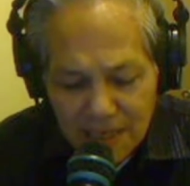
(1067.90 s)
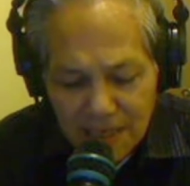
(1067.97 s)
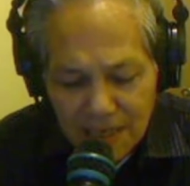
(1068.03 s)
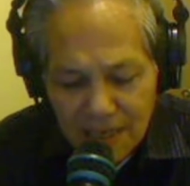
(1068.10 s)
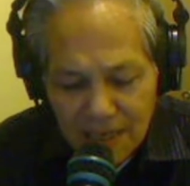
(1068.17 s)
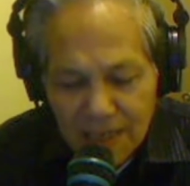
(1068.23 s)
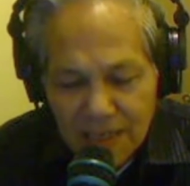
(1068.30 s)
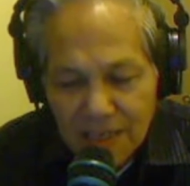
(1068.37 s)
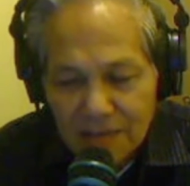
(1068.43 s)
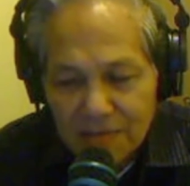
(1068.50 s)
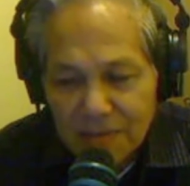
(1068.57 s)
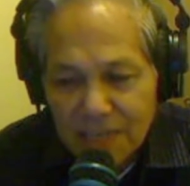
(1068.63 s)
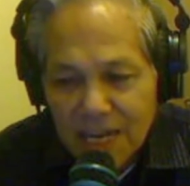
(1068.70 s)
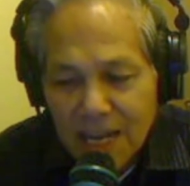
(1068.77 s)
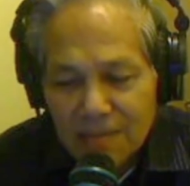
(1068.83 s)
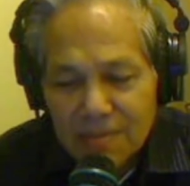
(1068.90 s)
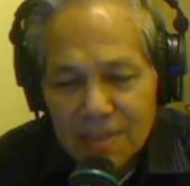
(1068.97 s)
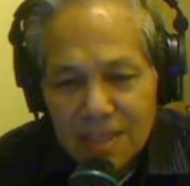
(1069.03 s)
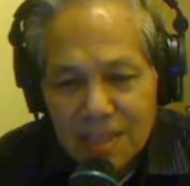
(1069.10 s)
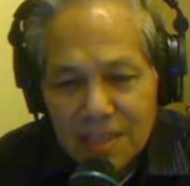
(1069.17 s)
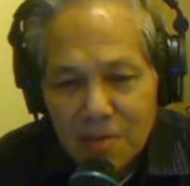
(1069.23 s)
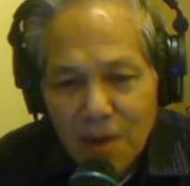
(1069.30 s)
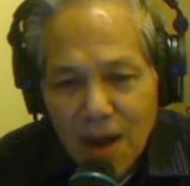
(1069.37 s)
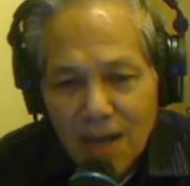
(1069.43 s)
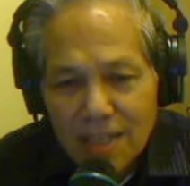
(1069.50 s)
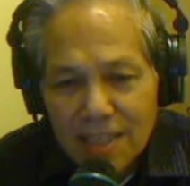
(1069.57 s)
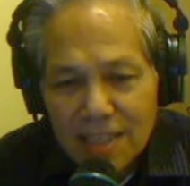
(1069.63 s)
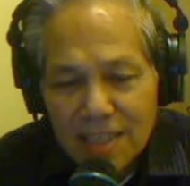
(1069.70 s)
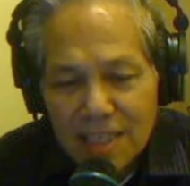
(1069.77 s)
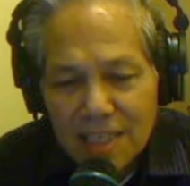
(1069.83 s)
à, ở Việt Nam gửi qua
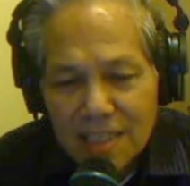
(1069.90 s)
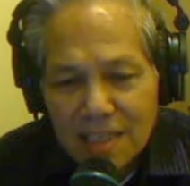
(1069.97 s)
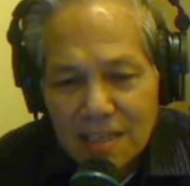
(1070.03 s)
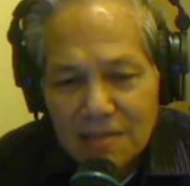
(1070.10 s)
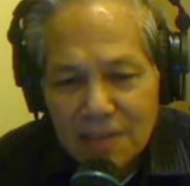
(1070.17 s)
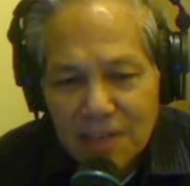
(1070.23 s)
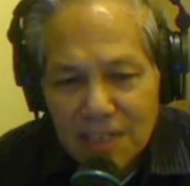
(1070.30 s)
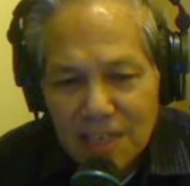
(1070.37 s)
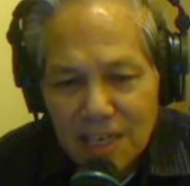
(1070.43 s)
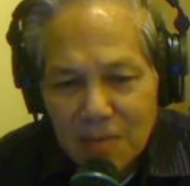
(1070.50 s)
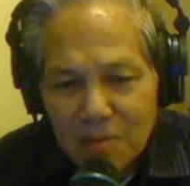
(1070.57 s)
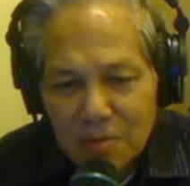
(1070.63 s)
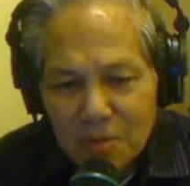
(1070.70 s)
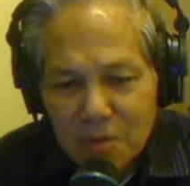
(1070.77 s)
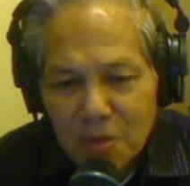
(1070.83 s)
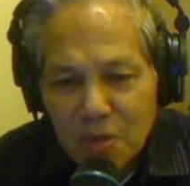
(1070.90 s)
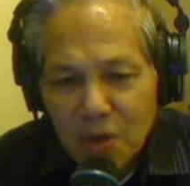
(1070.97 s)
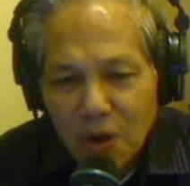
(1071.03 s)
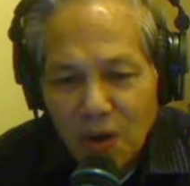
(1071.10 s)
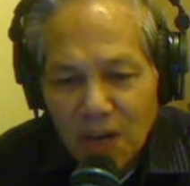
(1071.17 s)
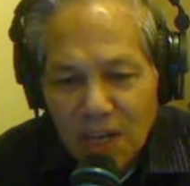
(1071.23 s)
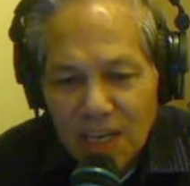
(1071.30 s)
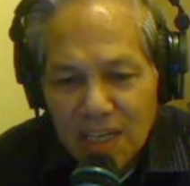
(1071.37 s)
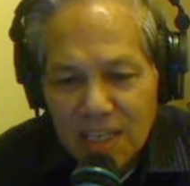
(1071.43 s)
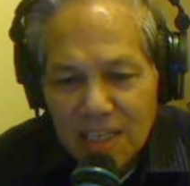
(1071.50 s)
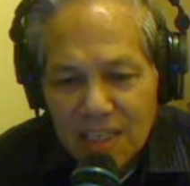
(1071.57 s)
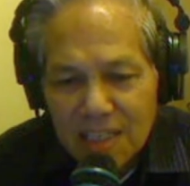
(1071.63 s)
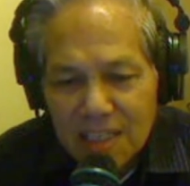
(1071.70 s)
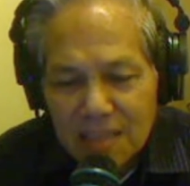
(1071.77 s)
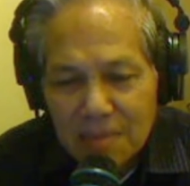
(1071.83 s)
những cái tượng Phật ngọc như nhỏ đó
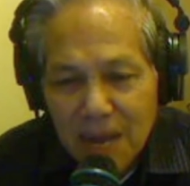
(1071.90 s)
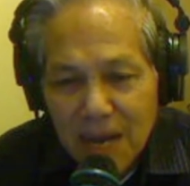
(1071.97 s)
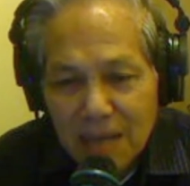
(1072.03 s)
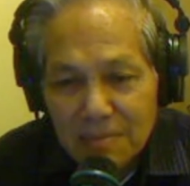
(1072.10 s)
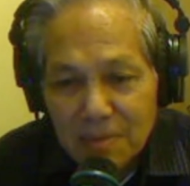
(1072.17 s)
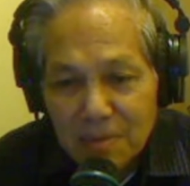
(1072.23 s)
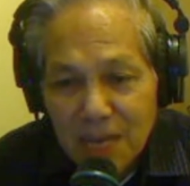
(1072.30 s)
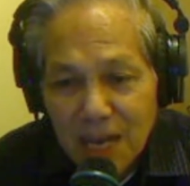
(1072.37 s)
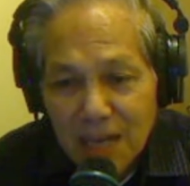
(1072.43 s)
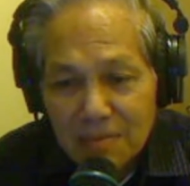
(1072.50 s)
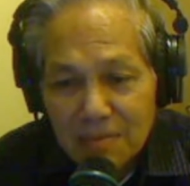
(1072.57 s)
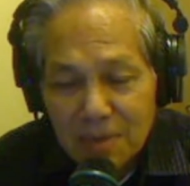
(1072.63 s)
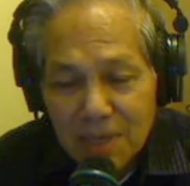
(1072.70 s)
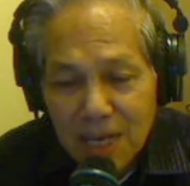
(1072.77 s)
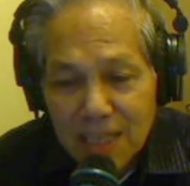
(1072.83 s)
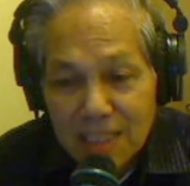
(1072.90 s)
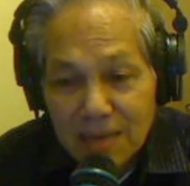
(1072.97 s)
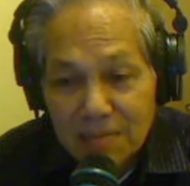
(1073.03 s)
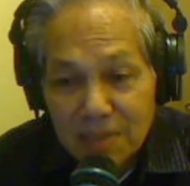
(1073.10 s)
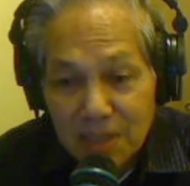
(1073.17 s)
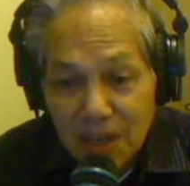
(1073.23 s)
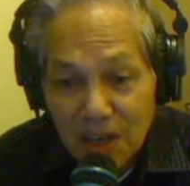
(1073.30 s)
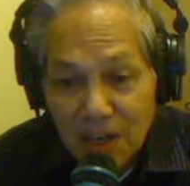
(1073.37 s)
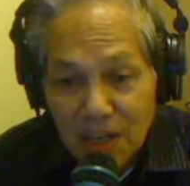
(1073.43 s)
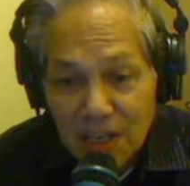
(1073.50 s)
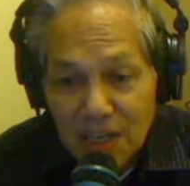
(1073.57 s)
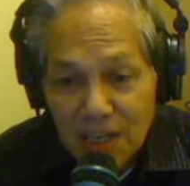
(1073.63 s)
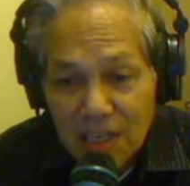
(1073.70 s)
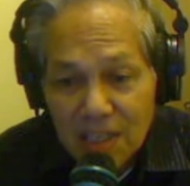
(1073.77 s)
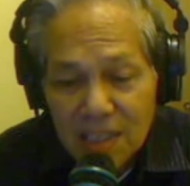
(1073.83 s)
để bán mỗi cái một hai trăm gì đó
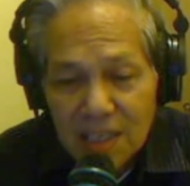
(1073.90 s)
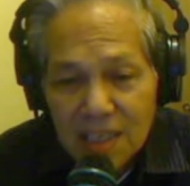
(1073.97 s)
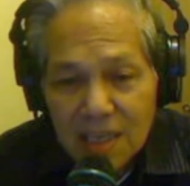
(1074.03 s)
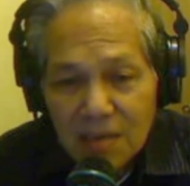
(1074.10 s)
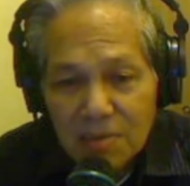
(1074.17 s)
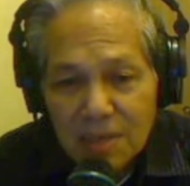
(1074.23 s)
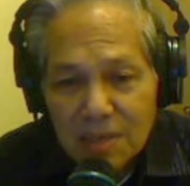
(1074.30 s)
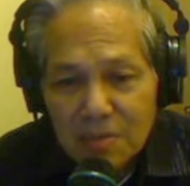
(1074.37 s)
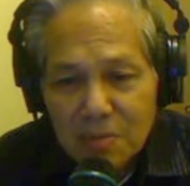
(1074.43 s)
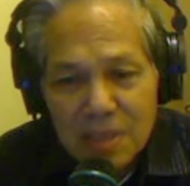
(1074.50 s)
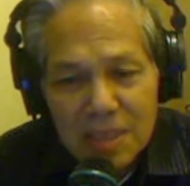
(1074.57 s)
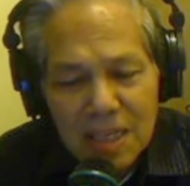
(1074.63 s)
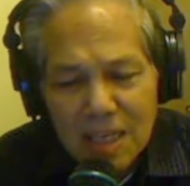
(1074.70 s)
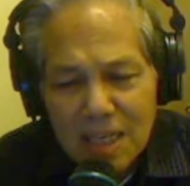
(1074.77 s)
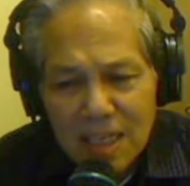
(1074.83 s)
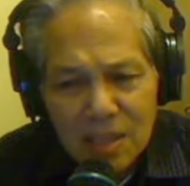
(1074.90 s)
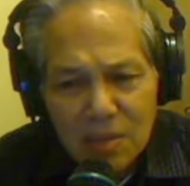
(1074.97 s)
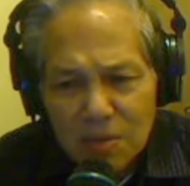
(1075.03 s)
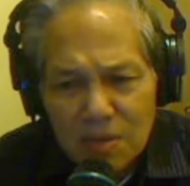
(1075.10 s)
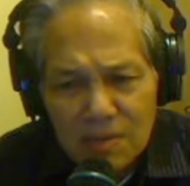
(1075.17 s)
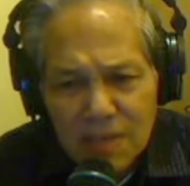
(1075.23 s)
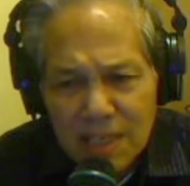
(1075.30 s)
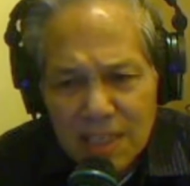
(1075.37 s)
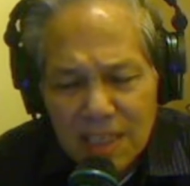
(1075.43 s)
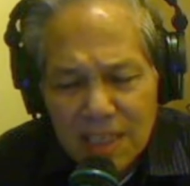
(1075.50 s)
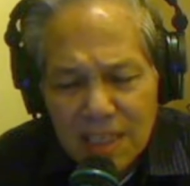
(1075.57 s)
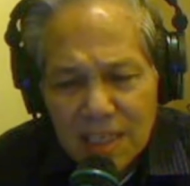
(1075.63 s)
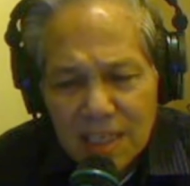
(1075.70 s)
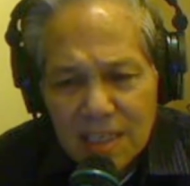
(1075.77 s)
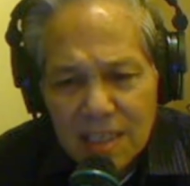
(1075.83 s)
thì ông này ông quyên tiền liên tục như vậy
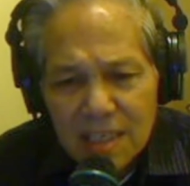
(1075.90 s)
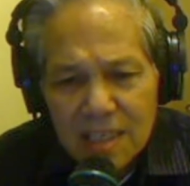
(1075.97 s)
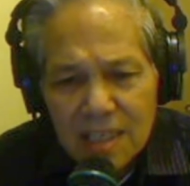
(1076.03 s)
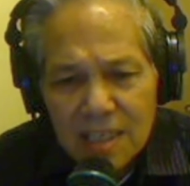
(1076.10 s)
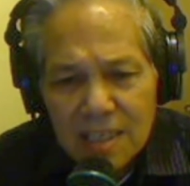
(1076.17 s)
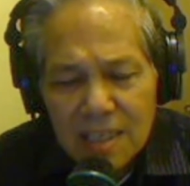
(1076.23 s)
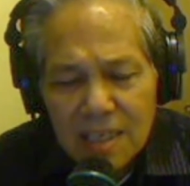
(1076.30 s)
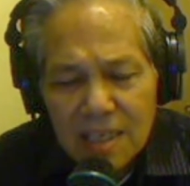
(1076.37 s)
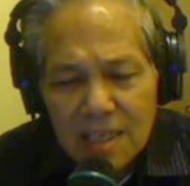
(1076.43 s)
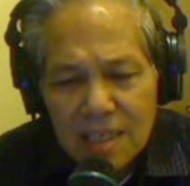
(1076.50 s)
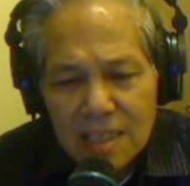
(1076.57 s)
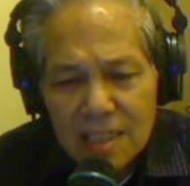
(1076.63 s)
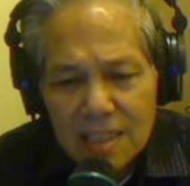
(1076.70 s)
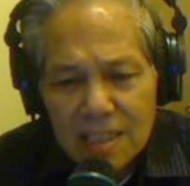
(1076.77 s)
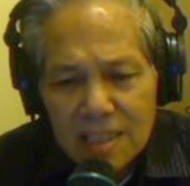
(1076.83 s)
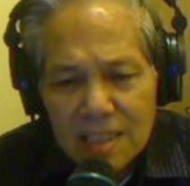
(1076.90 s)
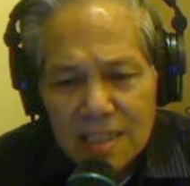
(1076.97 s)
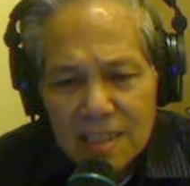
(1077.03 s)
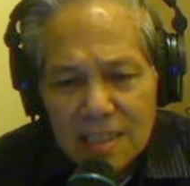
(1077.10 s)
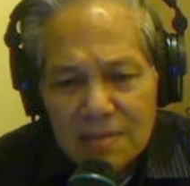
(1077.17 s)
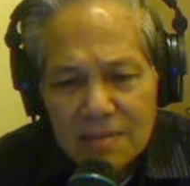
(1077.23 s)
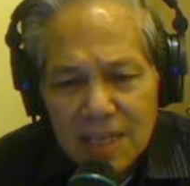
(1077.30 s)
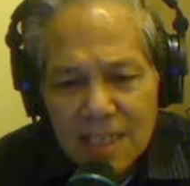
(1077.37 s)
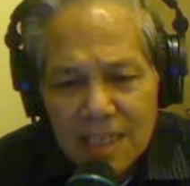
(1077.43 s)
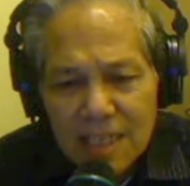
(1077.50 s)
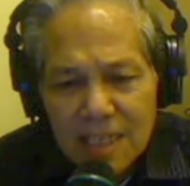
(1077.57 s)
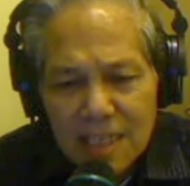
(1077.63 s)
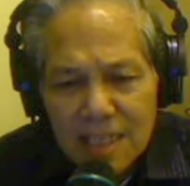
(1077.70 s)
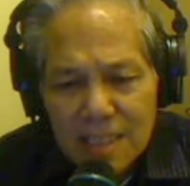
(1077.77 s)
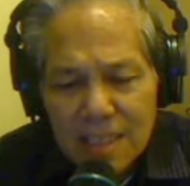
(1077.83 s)
thì uh, như vậy
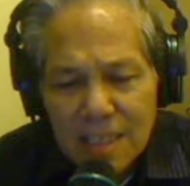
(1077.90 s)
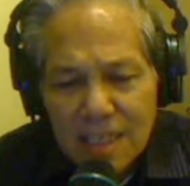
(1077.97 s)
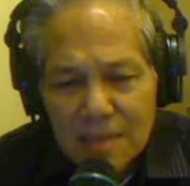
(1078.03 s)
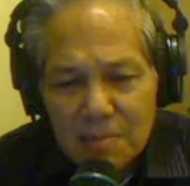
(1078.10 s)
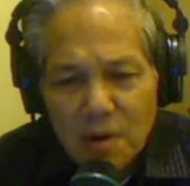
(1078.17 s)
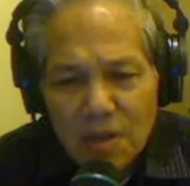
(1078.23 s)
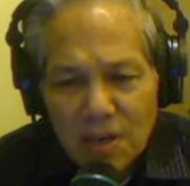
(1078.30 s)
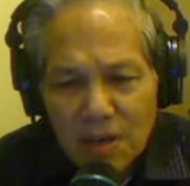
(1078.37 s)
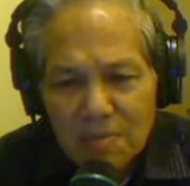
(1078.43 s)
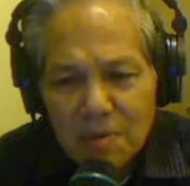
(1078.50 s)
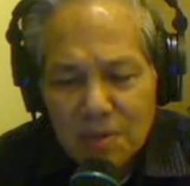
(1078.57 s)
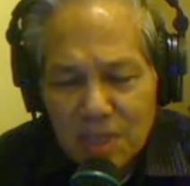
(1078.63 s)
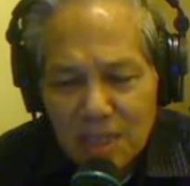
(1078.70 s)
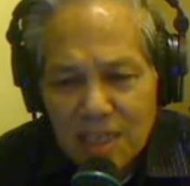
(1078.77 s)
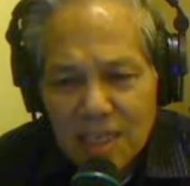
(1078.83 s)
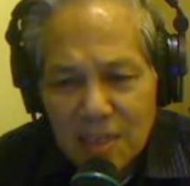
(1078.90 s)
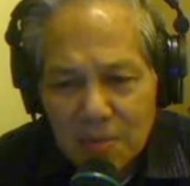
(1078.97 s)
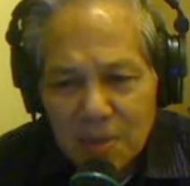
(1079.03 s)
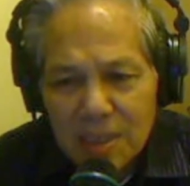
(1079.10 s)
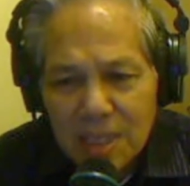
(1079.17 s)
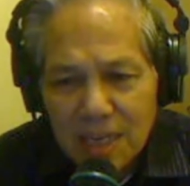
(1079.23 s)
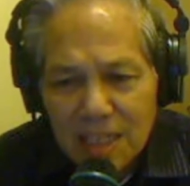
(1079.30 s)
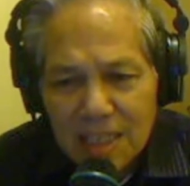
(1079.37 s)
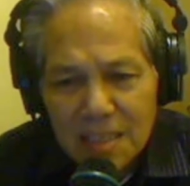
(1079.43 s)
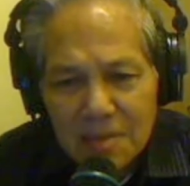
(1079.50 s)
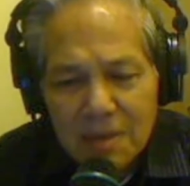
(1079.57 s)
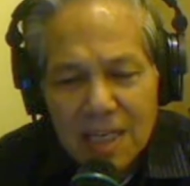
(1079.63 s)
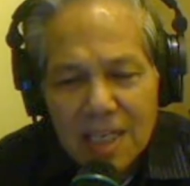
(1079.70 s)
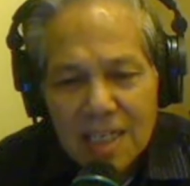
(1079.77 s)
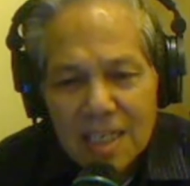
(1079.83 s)
tức là cái buổi đó mục đích là để quyên tiền nhưng
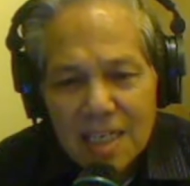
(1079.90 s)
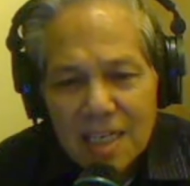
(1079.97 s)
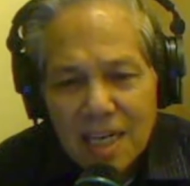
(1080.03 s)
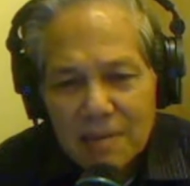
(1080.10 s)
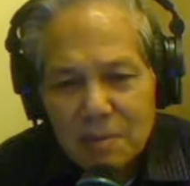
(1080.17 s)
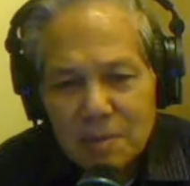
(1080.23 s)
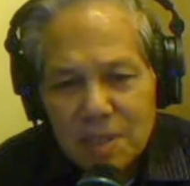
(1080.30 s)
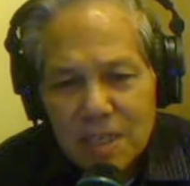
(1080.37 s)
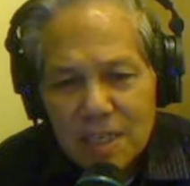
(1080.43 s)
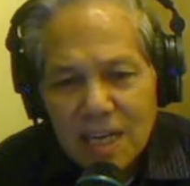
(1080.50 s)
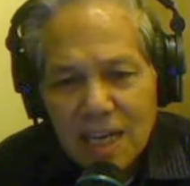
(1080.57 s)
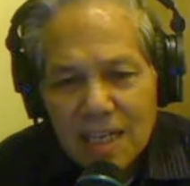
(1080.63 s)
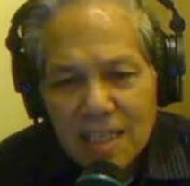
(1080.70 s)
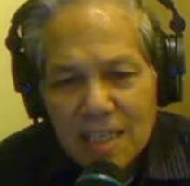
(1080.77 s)
mà cái mục đích là